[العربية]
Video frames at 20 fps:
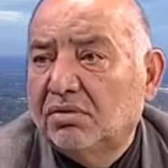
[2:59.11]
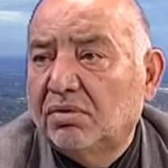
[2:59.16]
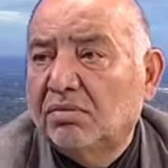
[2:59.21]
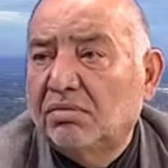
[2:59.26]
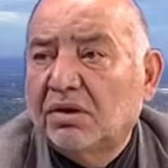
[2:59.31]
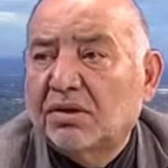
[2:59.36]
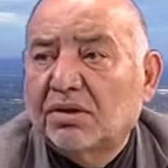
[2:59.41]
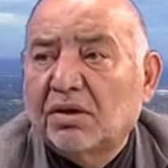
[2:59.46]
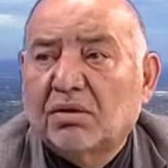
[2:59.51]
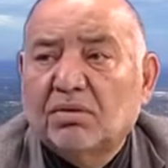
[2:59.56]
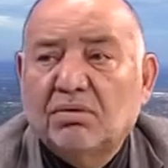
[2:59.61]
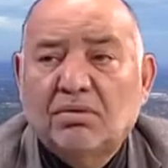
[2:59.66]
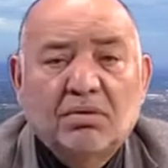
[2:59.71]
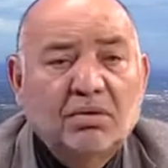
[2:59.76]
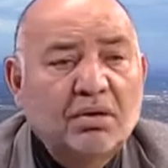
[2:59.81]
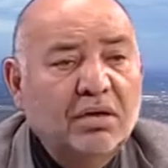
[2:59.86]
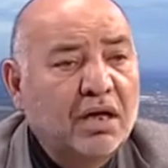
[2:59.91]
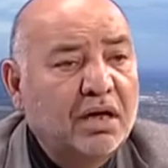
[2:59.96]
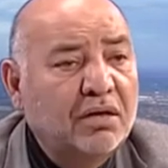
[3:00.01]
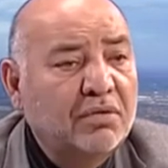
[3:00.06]
ثم
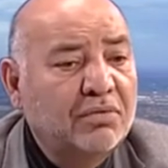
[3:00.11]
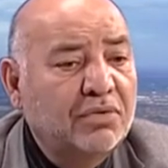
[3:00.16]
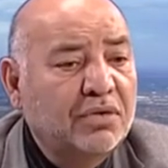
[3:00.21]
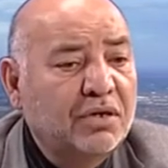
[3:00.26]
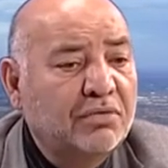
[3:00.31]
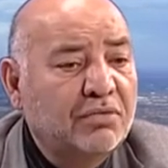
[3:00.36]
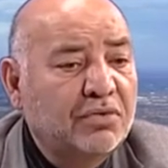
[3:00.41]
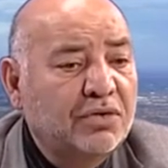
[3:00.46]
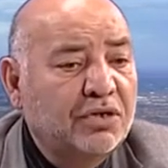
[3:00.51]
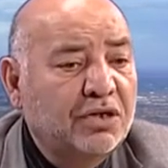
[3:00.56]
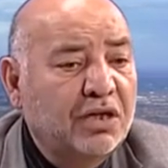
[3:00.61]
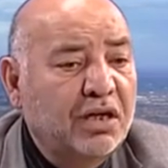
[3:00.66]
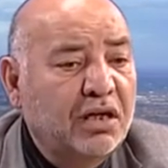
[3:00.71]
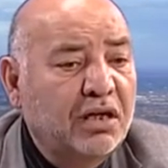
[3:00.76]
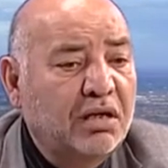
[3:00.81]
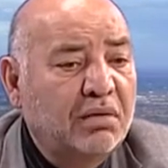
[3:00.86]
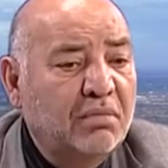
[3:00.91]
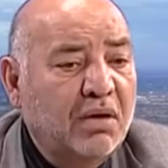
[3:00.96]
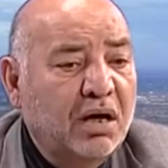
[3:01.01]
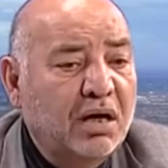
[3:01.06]
تقول نحن
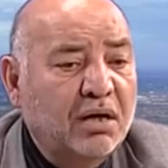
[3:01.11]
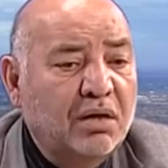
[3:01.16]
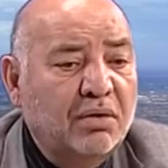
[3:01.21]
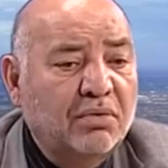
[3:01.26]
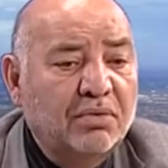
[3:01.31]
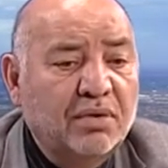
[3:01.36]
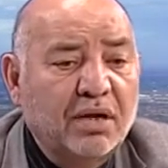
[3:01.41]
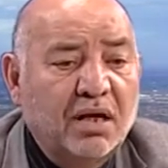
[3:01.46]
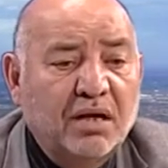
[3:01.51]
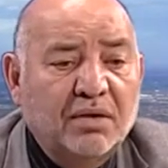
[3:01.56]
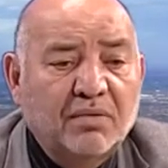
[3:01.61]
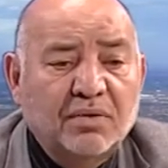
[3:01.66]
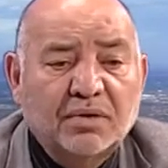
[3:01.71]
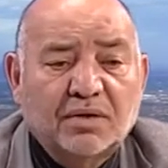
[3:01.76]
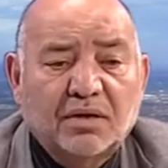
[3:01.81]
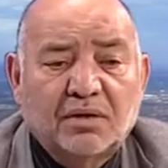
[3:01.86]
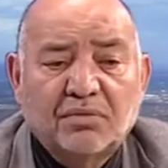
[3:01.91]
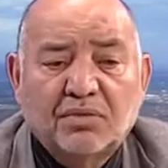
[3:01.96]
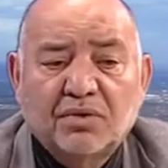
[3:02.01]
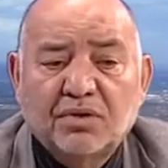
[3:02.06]
سننشئ إمارة هنا
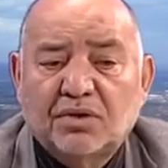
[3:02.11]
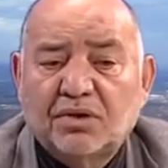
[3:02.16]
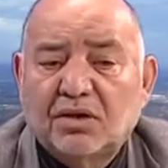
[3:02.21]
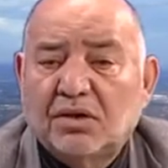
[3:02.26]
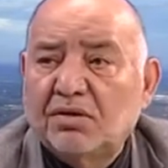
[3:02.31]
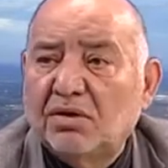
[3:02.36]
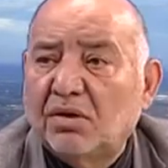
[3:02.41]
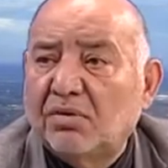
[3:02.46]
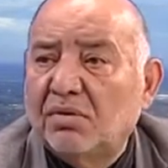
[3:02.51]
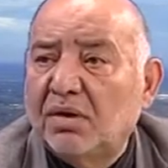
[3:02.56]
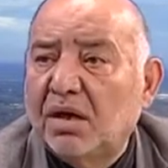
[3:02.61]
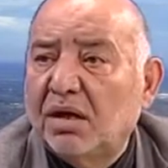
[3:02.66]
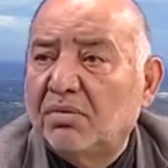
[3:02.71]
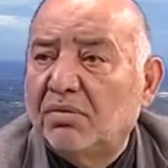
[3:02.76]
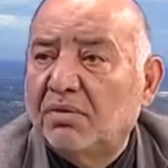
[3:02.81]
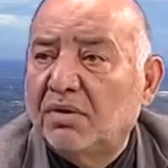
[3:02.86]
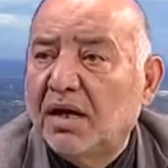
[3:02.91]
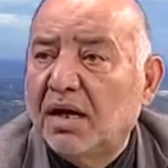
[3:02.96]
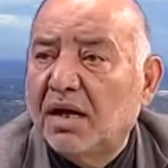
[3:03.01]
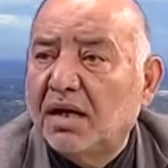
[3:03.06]
وسننشئ دولة
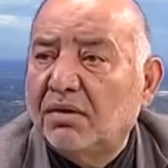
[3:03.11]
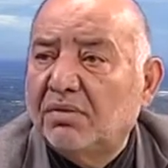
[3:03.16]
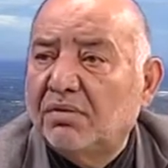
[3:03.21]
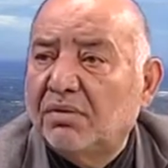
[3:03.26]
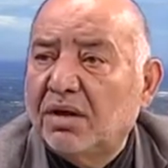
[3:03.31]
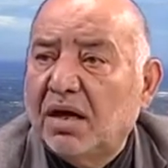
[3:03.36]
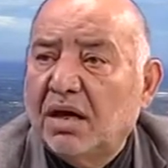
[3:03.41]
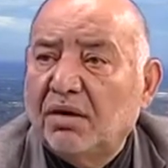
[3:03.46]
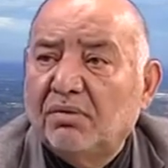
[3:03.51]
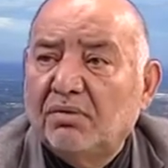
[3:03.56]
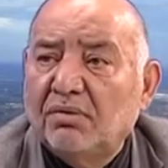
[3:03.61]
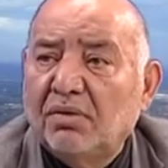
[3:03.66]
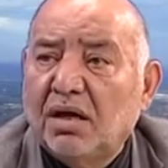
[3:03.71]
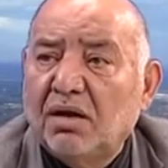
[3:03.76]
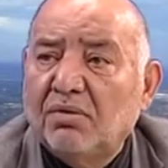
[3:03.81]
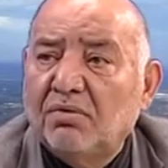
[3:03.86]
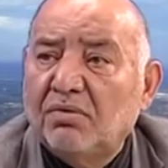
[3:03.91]
هناك ونحن لا